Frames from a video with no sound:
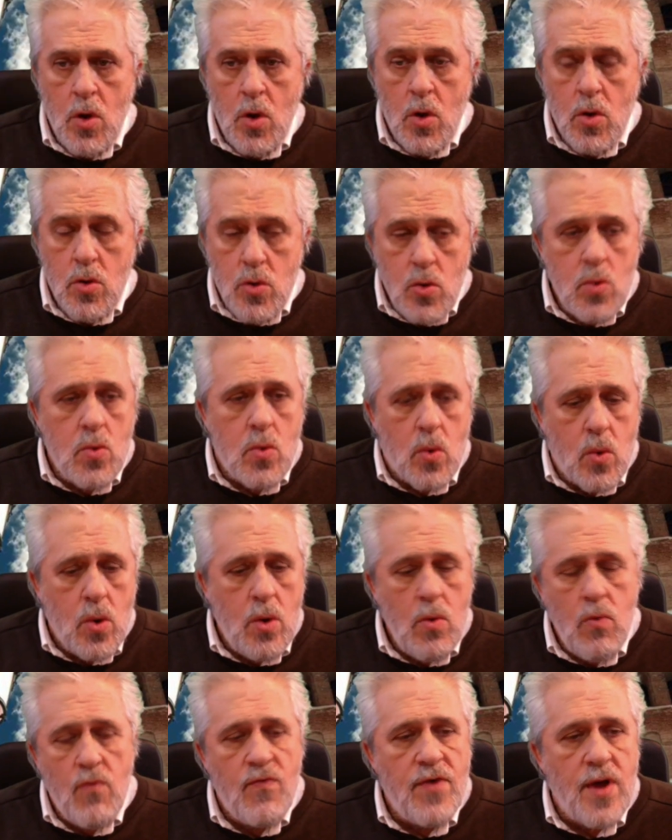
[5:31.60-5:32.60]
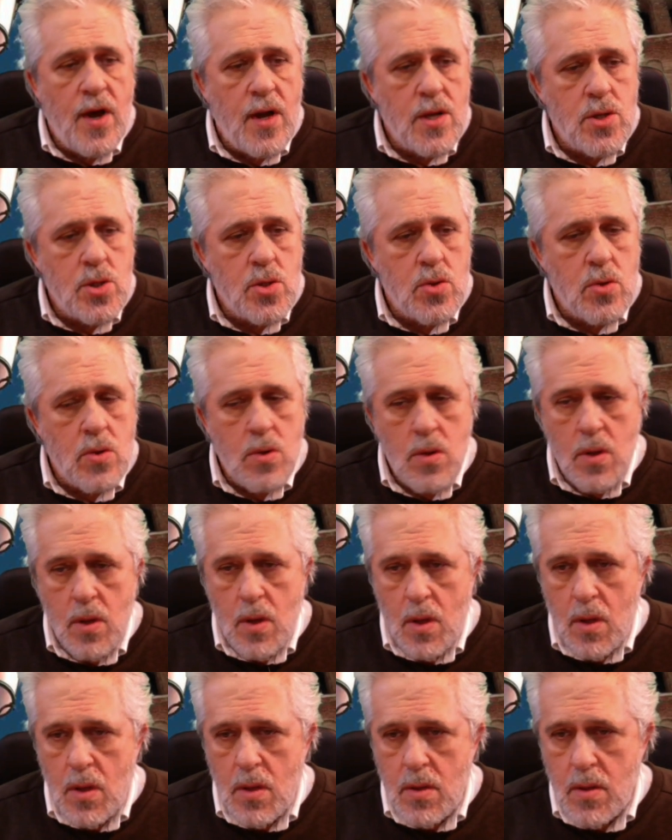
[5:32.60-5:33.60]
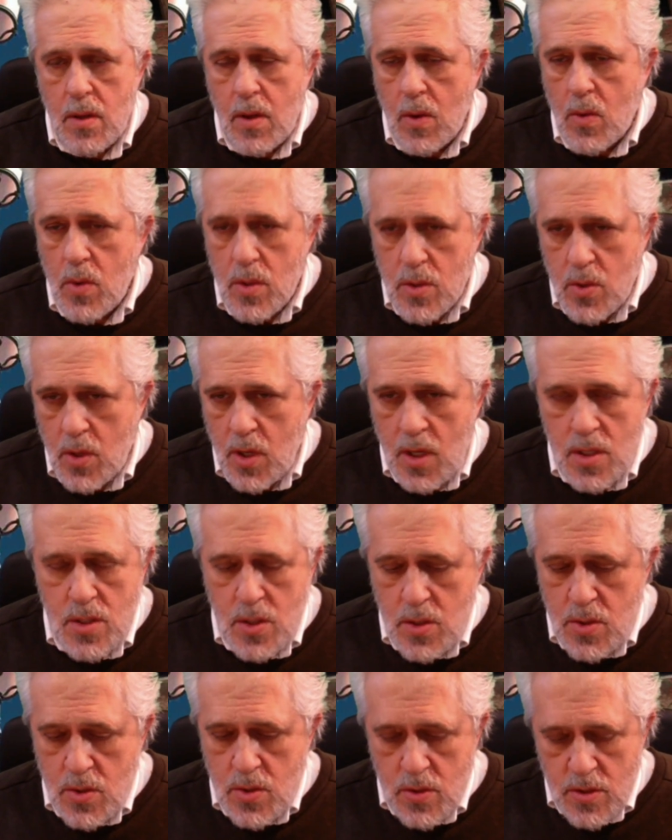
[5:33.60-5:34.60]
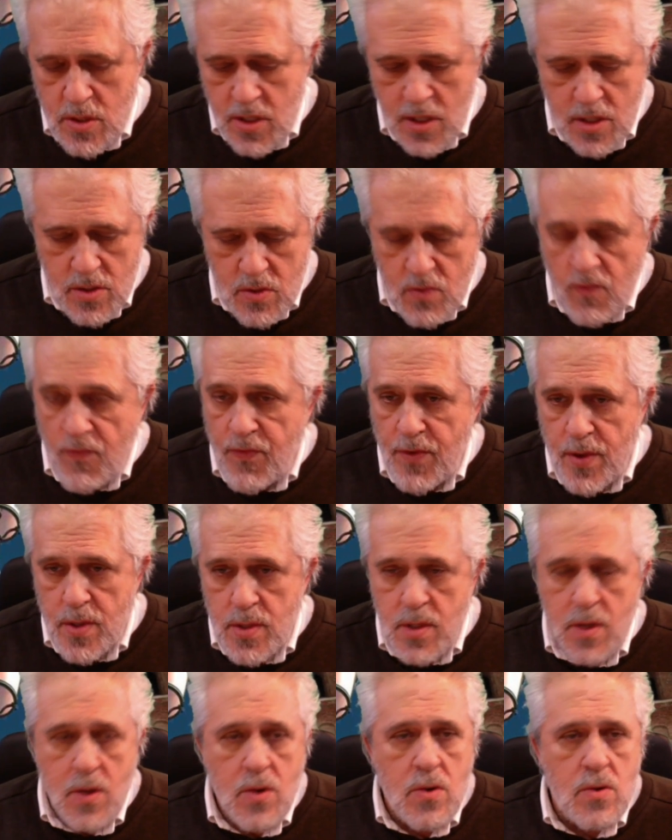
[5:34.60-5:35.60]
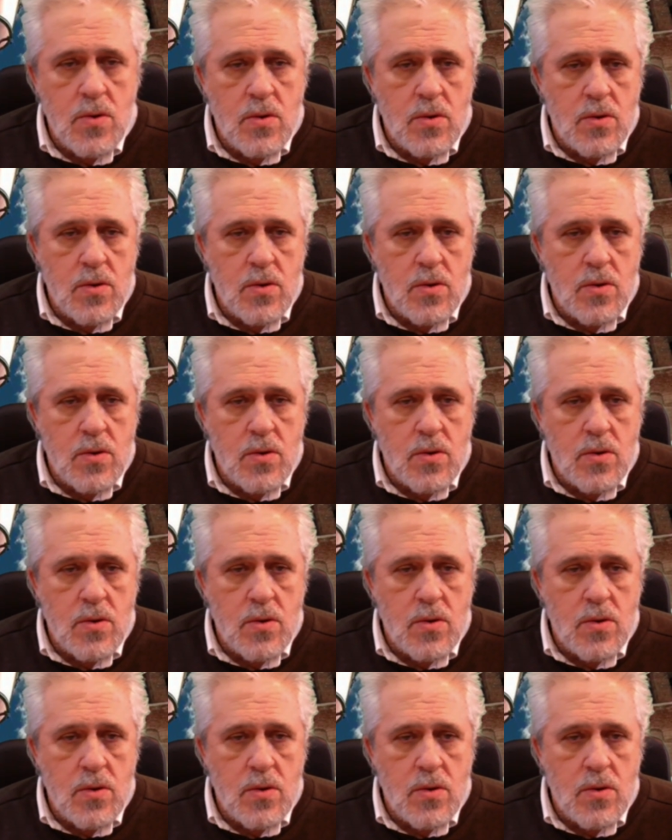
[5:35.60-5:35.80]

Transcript: Dunque un viaggio, eh, in questo caso soltanto fisico,